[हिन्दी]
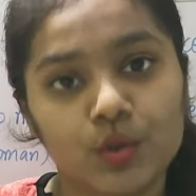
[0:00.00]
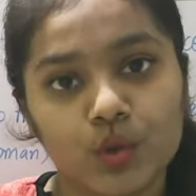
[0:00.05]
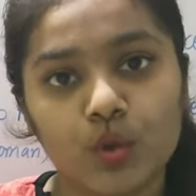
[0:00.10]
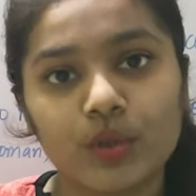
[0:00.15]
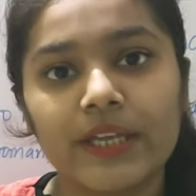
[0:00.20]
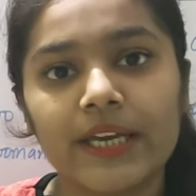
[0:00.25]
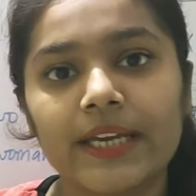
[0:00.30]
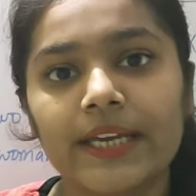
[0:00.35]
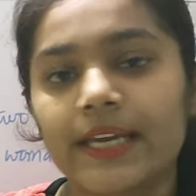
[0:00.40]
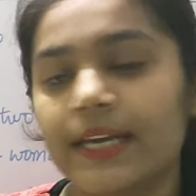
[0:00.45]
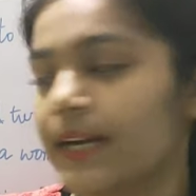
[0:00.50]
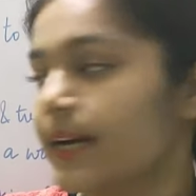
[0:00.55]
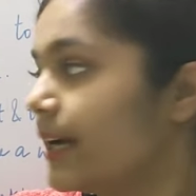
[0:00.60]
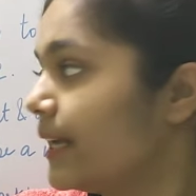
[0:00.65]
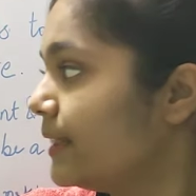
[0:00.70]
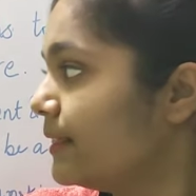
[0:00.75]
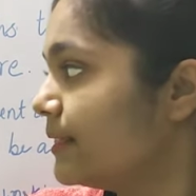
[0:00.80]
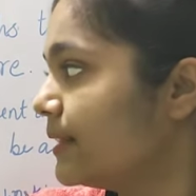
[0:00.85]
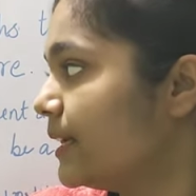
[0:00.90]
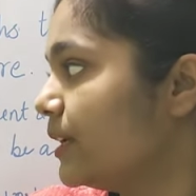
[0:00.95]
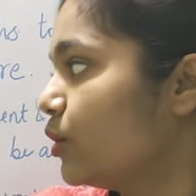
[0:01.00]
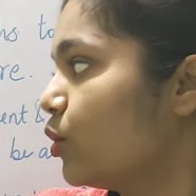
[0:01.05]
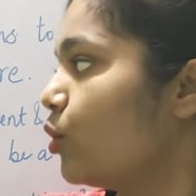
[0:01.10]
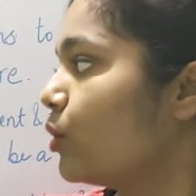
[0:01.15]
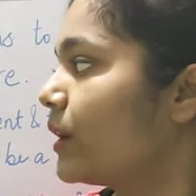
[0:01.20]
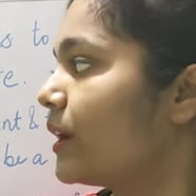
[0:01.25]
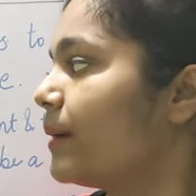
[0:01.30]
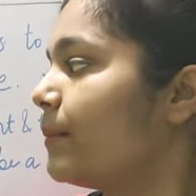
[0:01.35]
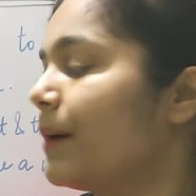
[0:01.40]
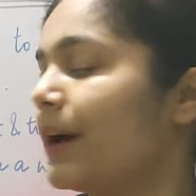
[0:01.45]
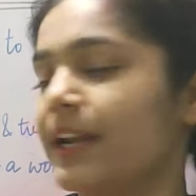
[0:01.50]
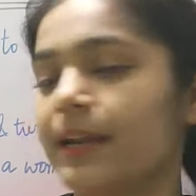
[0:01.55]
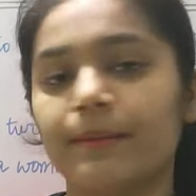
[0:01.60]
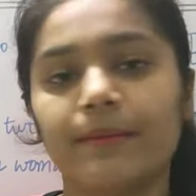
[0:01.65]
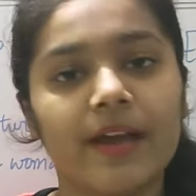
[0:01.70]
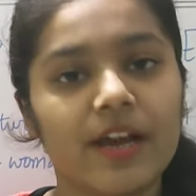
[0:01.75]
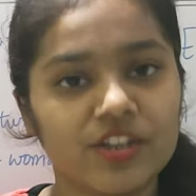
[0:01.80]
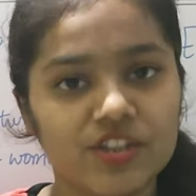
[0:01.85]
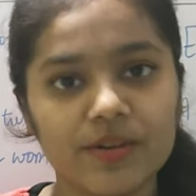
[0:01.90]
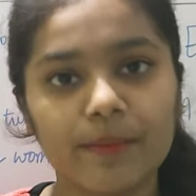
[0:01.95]
तो देखिएगा इन तीनों के बारे
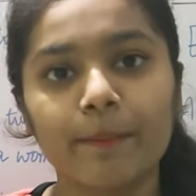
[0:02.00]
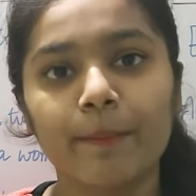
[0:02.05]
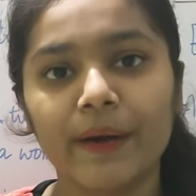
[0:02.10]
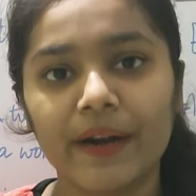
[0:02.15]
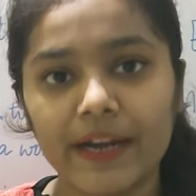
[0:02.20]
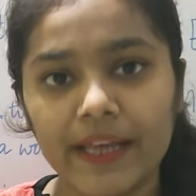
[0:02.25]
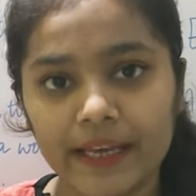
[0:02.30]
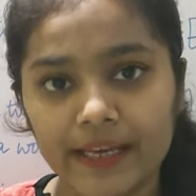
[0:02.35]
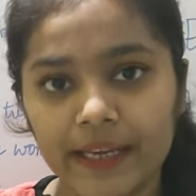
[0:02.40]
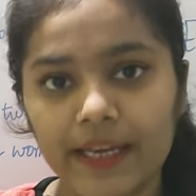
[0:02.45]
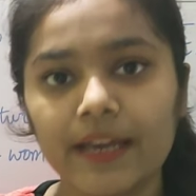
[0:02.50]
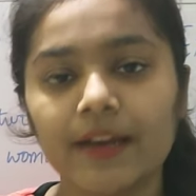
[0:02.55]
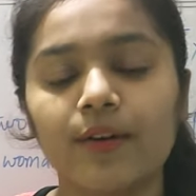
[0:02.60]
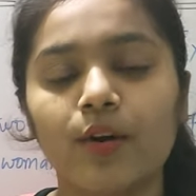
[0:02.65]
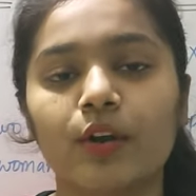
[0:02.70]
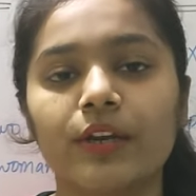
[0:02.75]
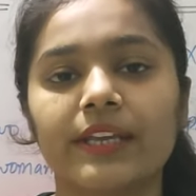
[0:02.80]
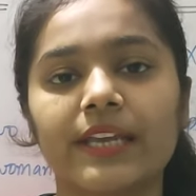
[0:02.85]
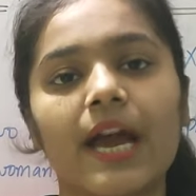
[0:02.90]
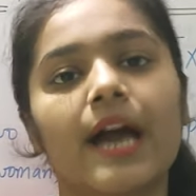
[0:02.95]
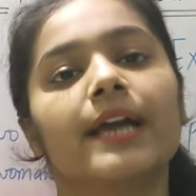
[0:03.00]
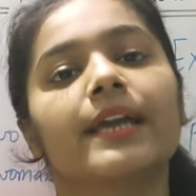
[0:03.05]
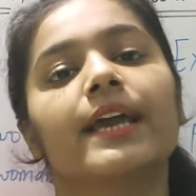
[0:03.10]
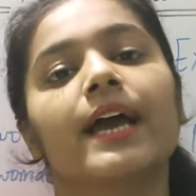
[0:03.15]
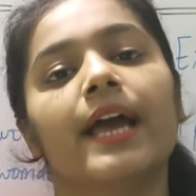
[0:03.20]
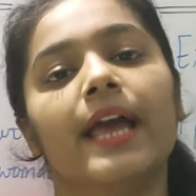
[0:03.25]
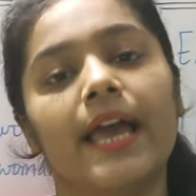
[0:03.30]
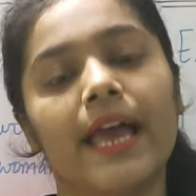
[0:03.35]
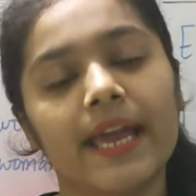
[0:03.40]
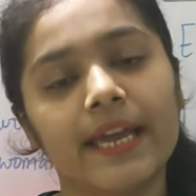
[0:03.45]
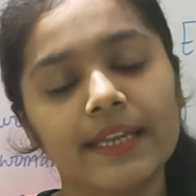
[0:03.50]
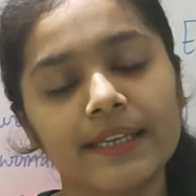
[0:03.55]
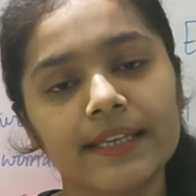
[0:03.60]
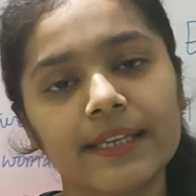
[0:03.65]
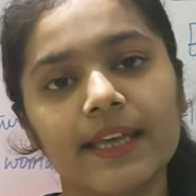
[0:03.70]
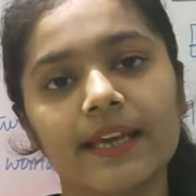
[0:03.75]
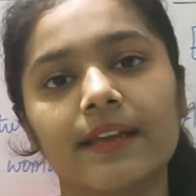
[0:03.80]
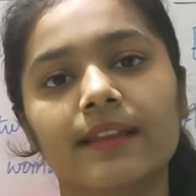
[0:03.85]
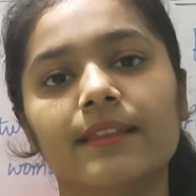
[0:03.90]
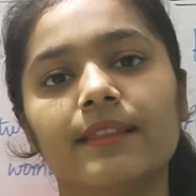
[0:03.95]
में आज हम पढ़ेंगे और क्या क्या है
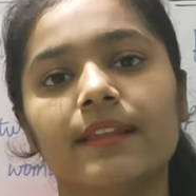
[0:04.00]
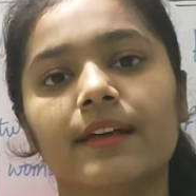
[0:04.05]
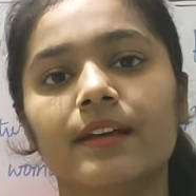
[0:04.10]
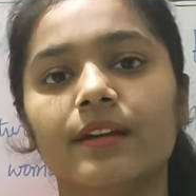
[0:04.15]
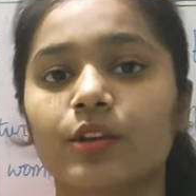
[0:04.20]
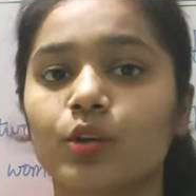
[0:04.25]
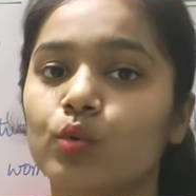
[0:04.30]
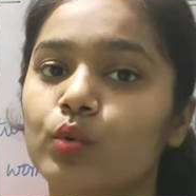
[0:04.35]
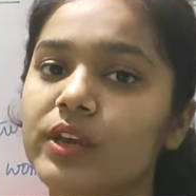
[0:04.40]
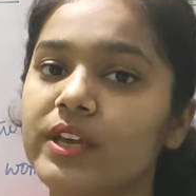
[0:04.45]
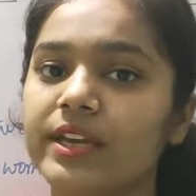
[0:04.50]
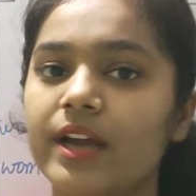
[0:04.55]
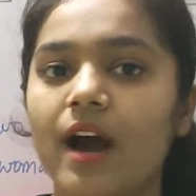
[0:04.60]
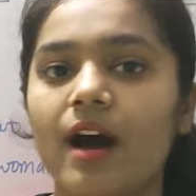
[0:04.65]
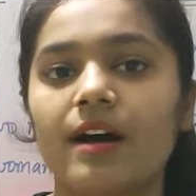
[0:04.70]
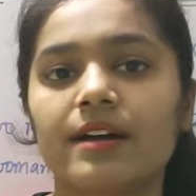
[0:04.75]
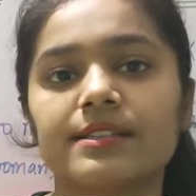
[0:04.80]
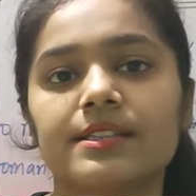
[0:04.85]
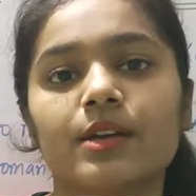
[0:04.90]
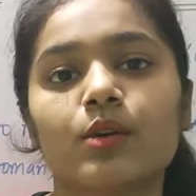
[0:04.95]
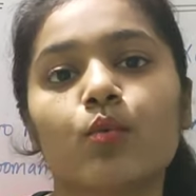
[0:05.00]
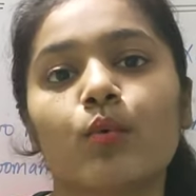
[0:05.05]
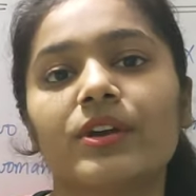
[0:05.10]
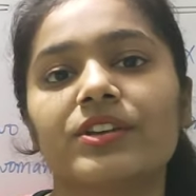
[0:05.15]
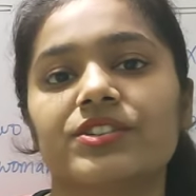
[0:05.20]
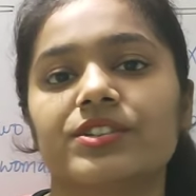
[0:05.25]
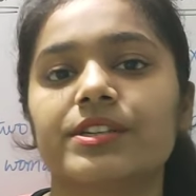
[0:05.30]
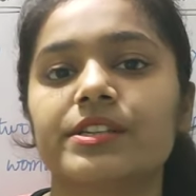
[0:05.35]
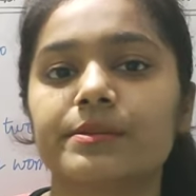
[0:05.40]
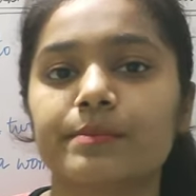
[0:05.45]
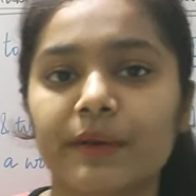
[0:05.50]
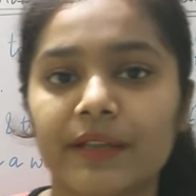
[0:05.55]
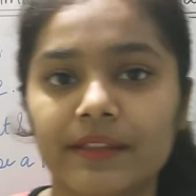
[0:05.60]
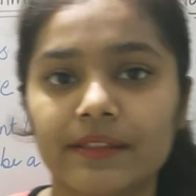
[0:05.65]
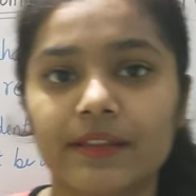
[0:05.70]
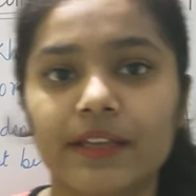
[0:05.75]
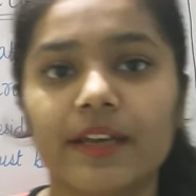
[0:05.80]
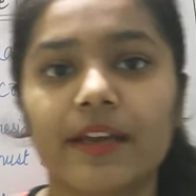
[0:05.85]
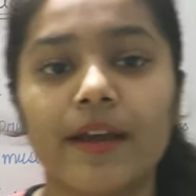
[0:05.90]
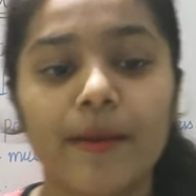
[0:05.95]
इनके अंदर क्योंकि यहाँ से क्वेश्चंस
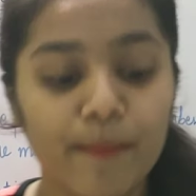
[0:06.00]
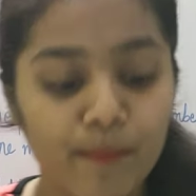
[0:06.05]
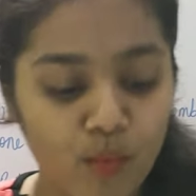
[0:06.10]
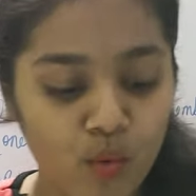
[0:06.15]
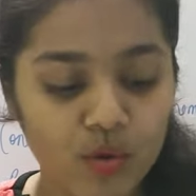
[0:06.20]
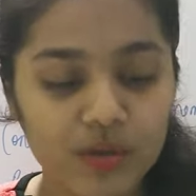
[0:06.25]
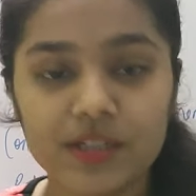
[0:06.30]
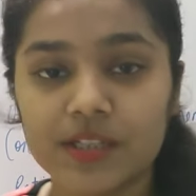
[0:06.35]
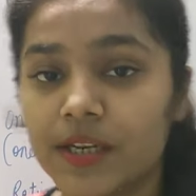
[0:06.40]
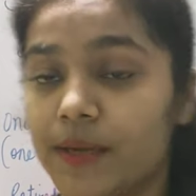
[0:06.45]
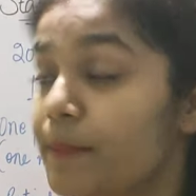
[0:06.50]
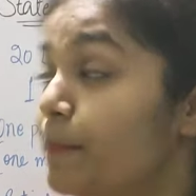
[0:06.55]
बनते हैं मोस्ट